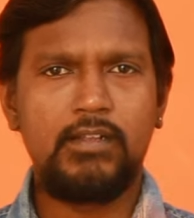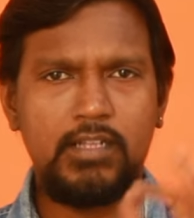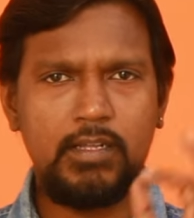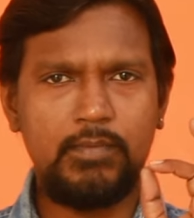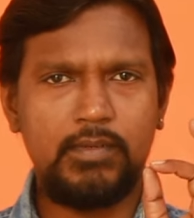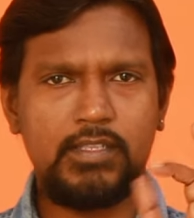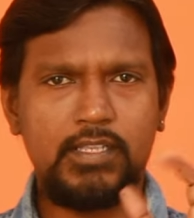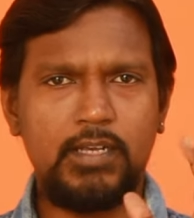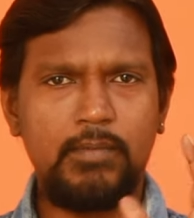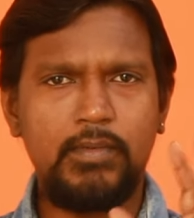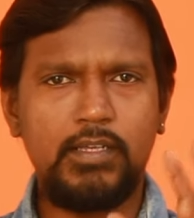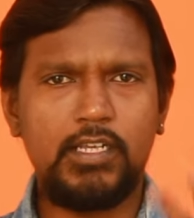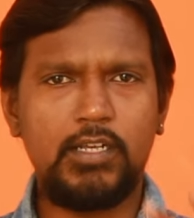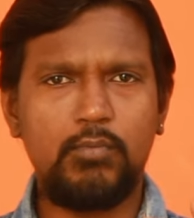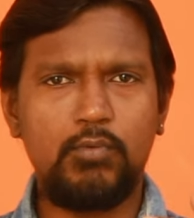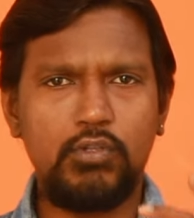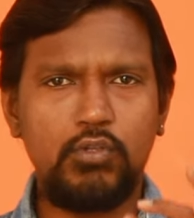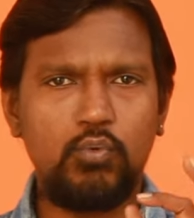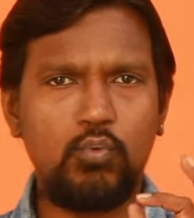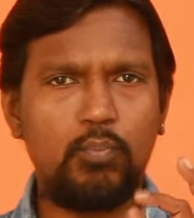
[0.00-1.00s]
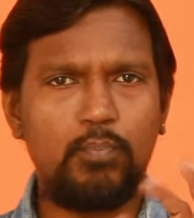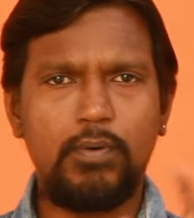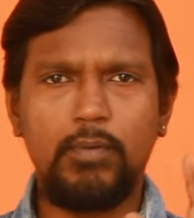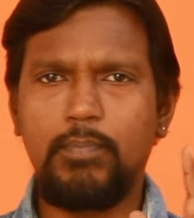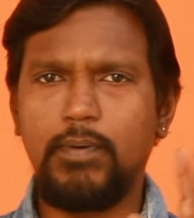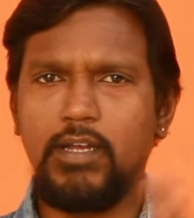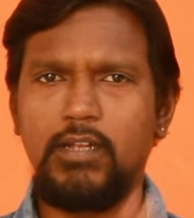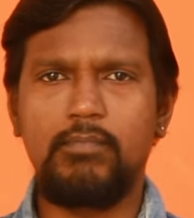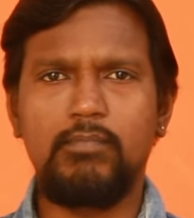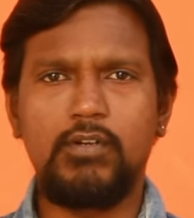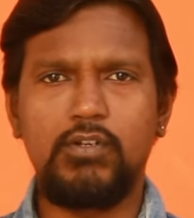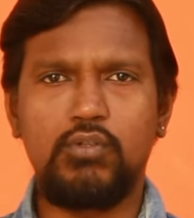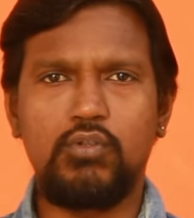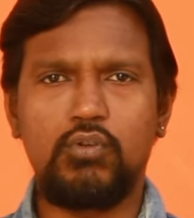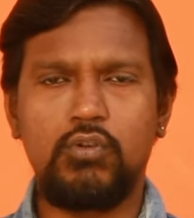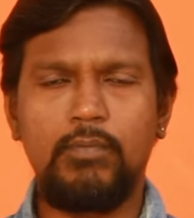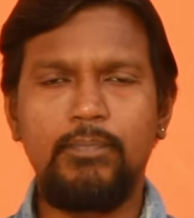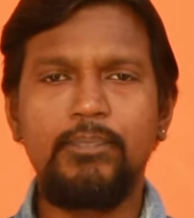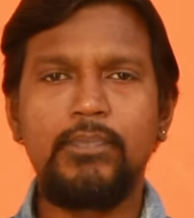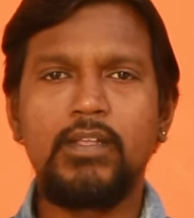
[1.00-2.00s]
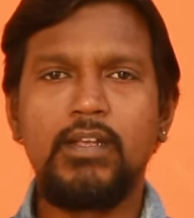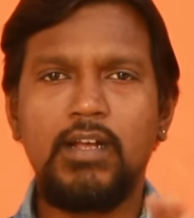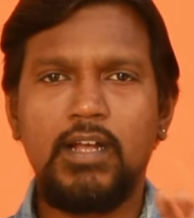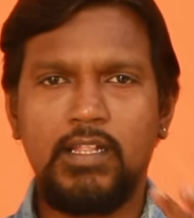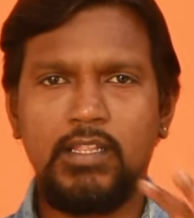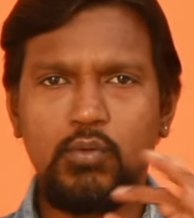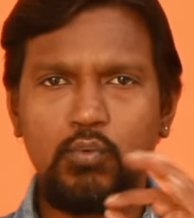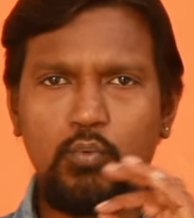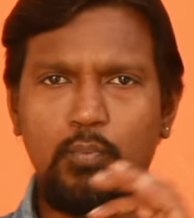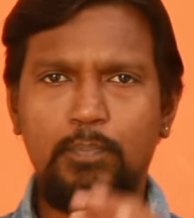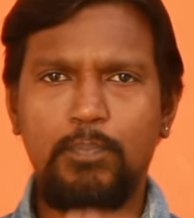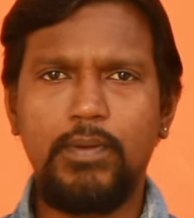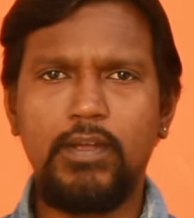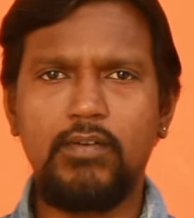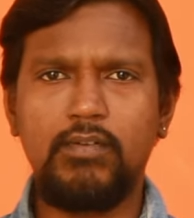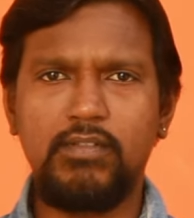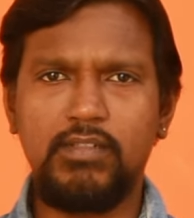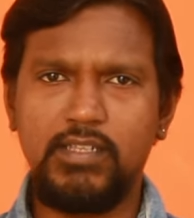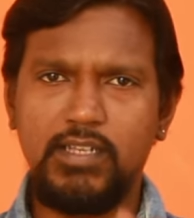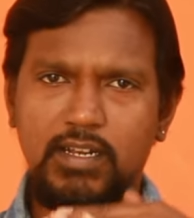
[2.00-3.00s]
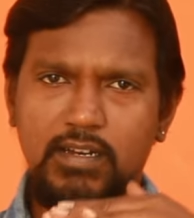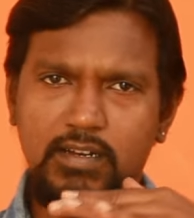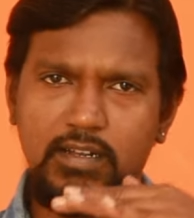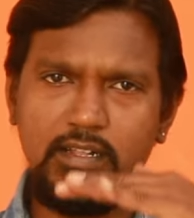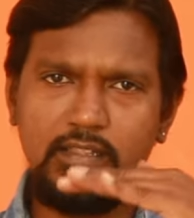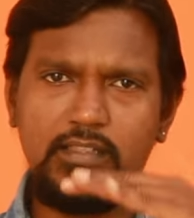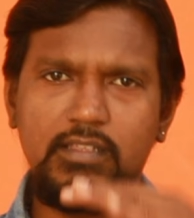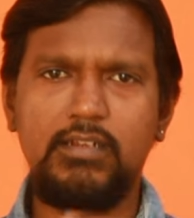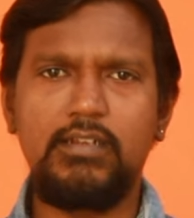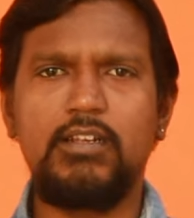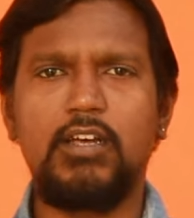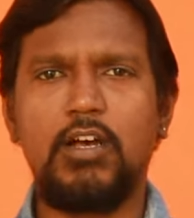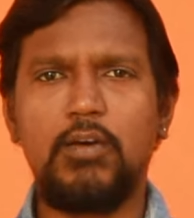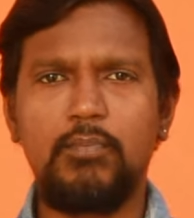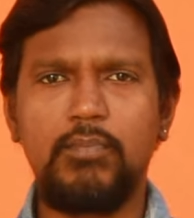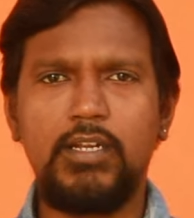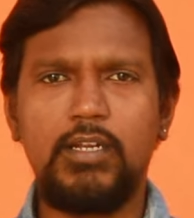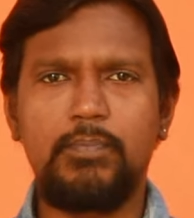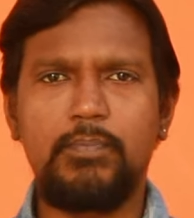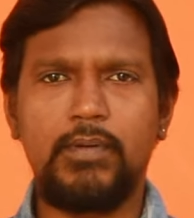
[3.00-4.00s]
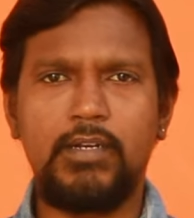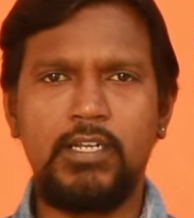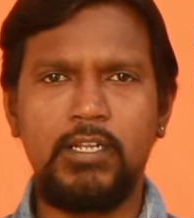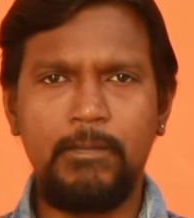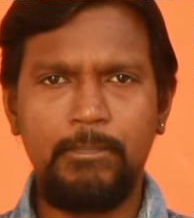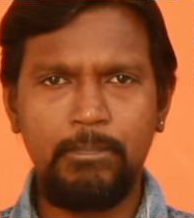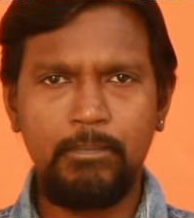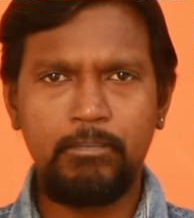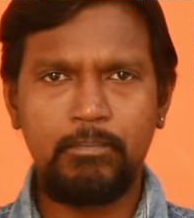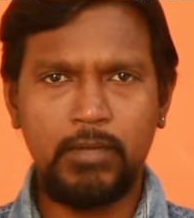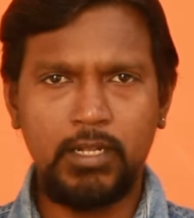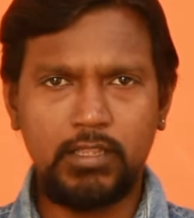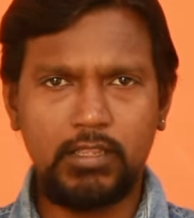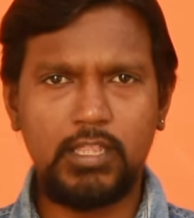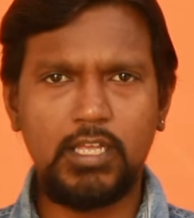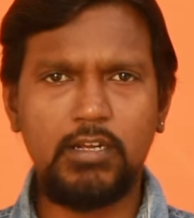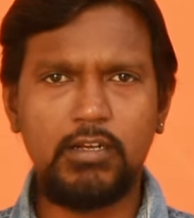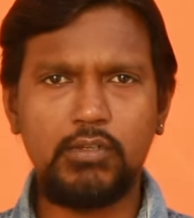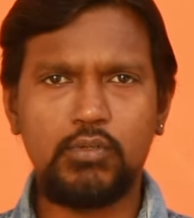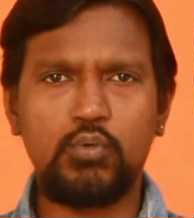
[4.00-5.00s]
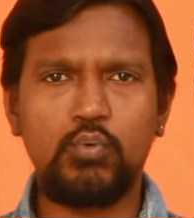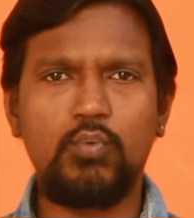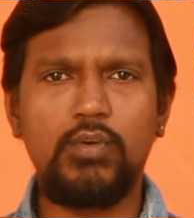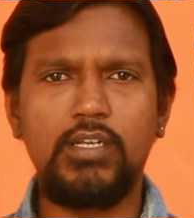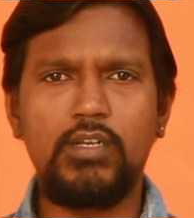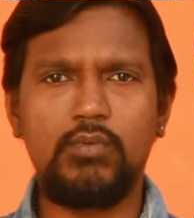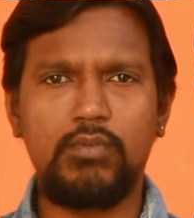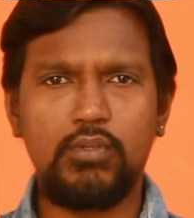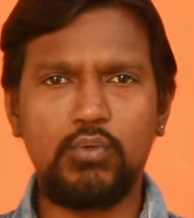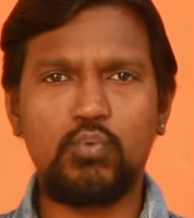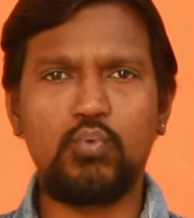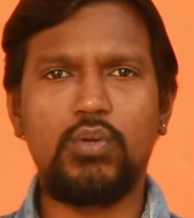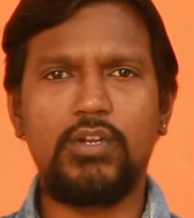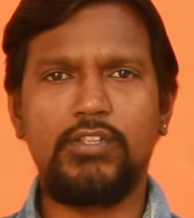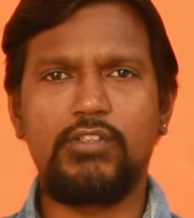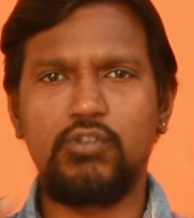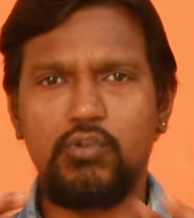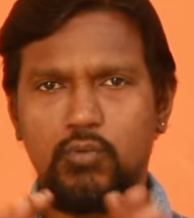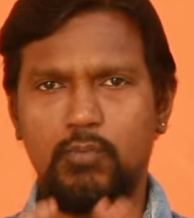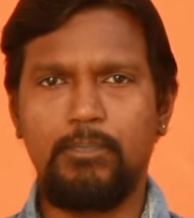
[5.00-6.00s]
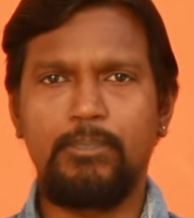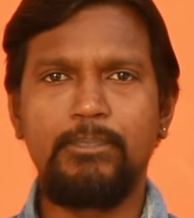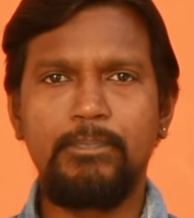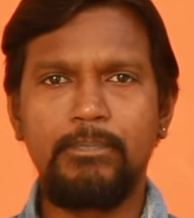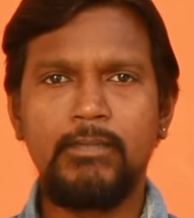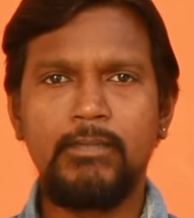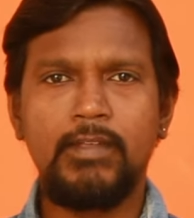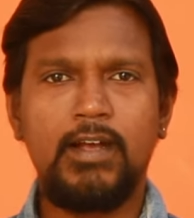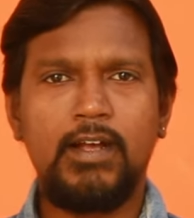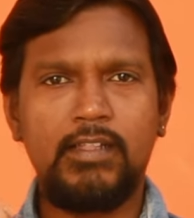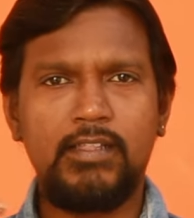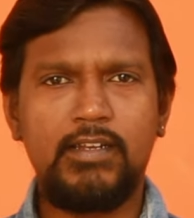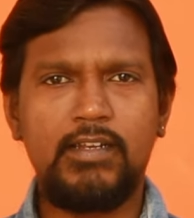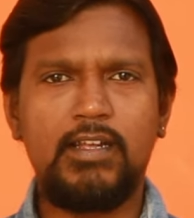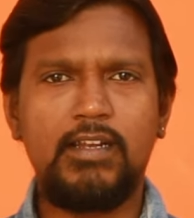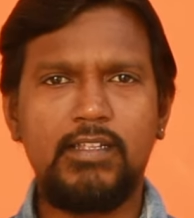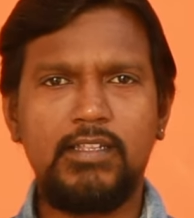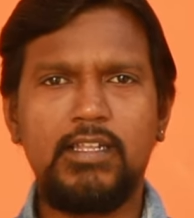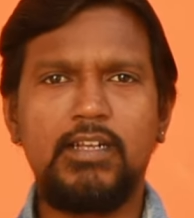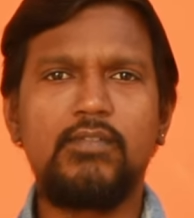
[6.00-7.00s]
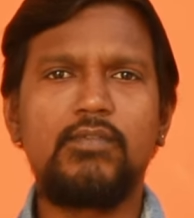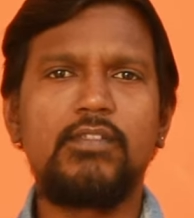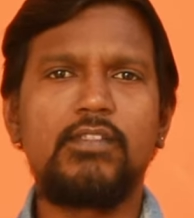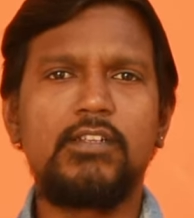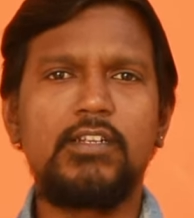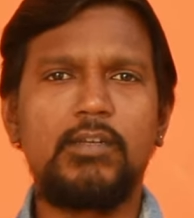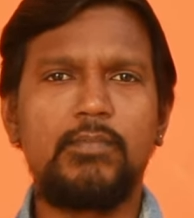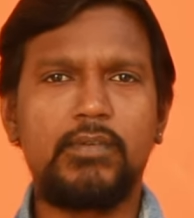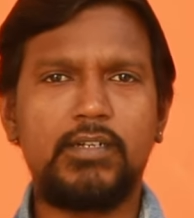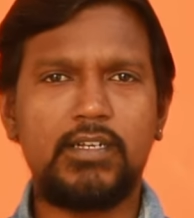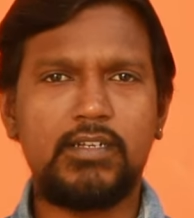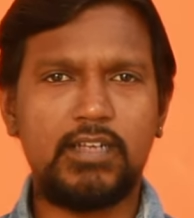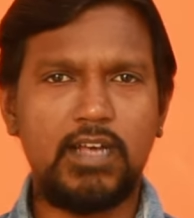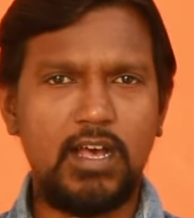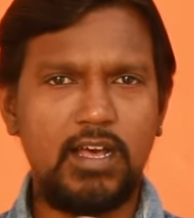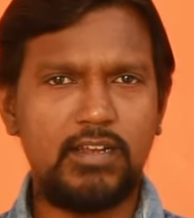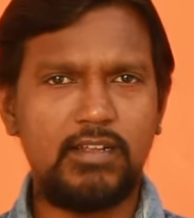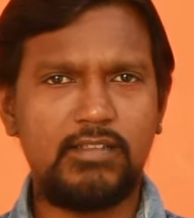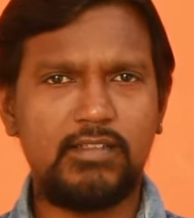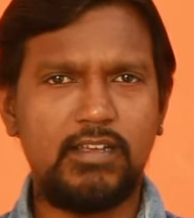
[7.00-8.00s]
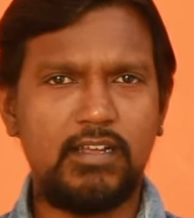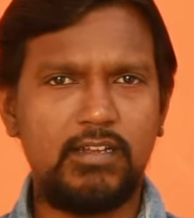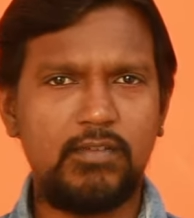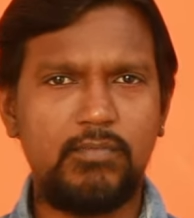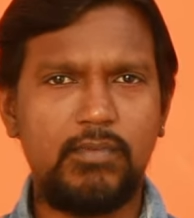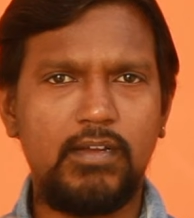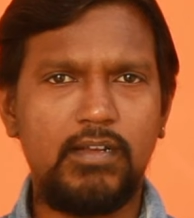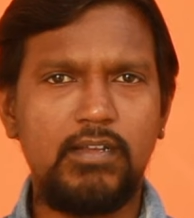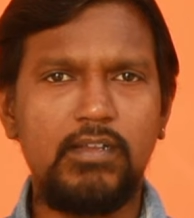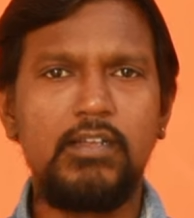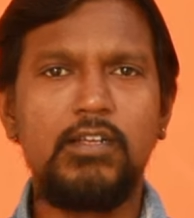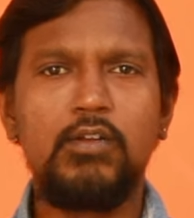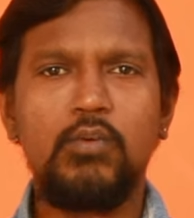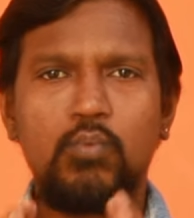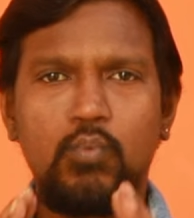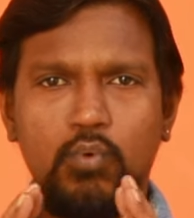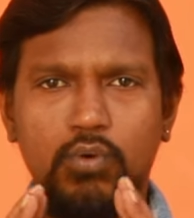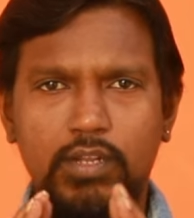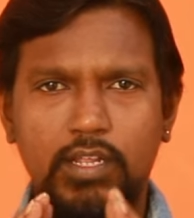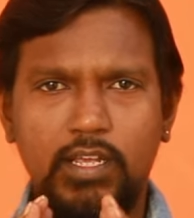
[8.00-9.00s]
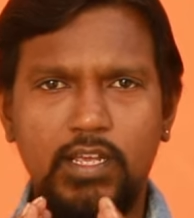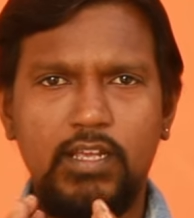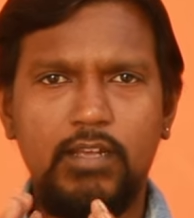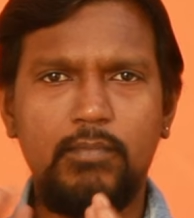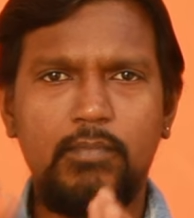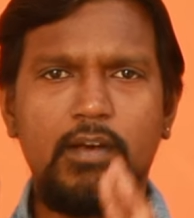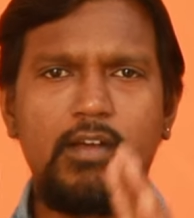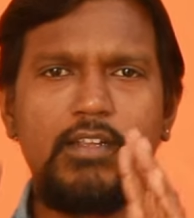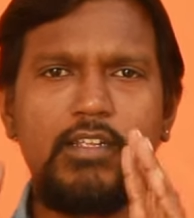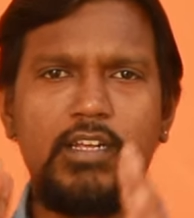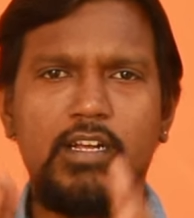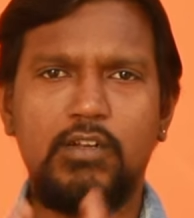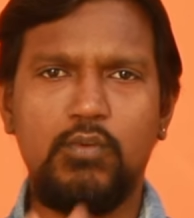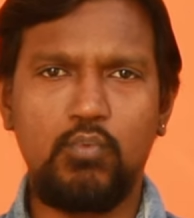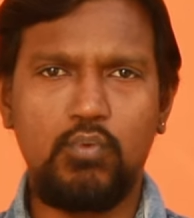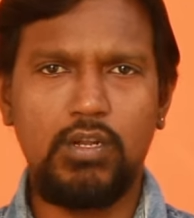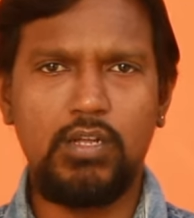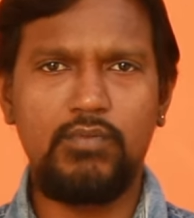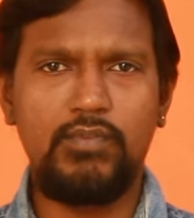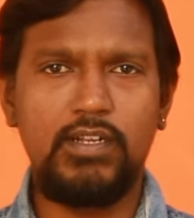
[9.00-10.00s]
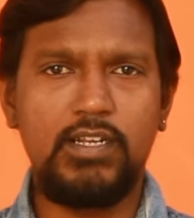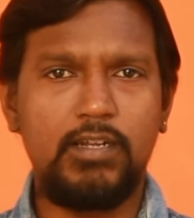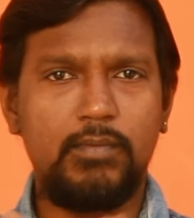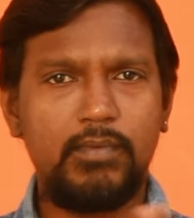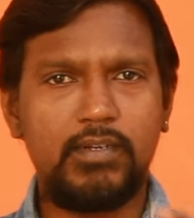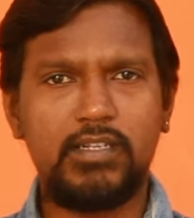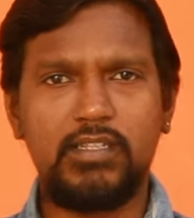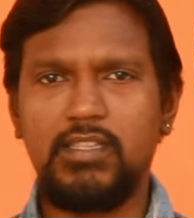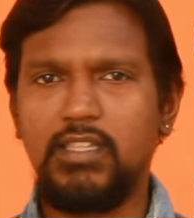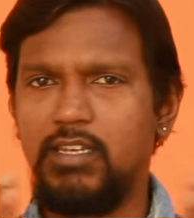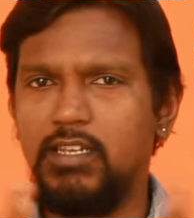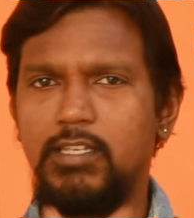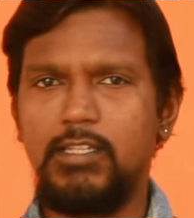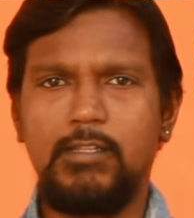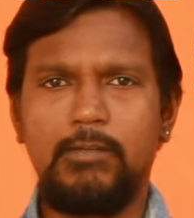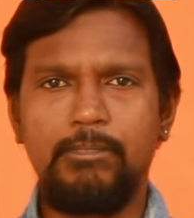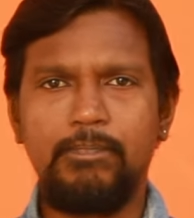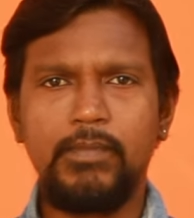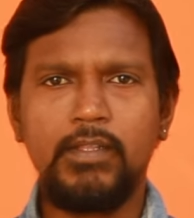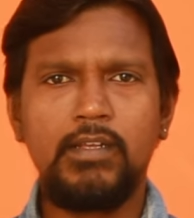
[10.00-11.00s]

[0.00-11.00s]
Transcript: நம்ம சமைக்கும் போது உப்பு பயன்படுத்துகிறோம் அந்த உப்பை வந்து எல்லாத்தையும் டாமினேட் பண்ணி மற்ற சுவையை வந்து குறைச்சிடும் அதனால தான் வந்து நமக்கு காரசாரமாக ஒரே மாதிரியான உணவே நமக்கு தெரியுது